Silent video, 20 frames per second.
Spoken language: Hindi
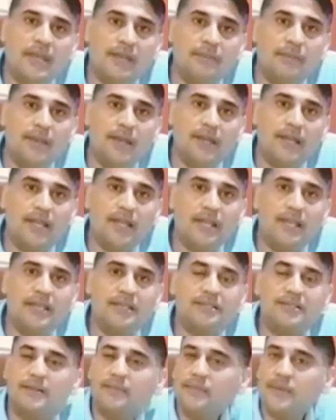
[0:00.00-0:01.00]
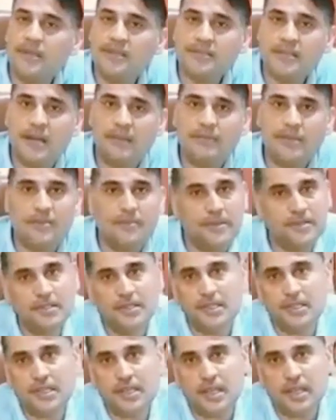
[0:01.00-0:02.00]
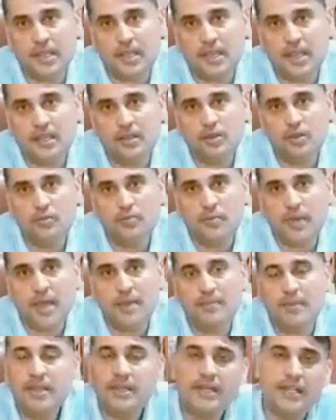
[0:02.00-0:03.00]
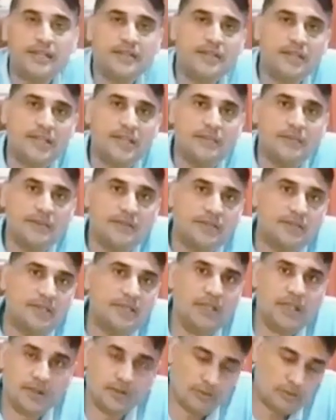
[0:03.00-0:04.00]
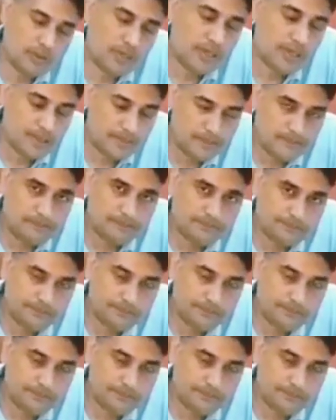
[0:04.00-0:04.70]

मेरे बेटे की सबके सामने बेजती की गई है तो मैं भी टीचर की बेजती करूंगी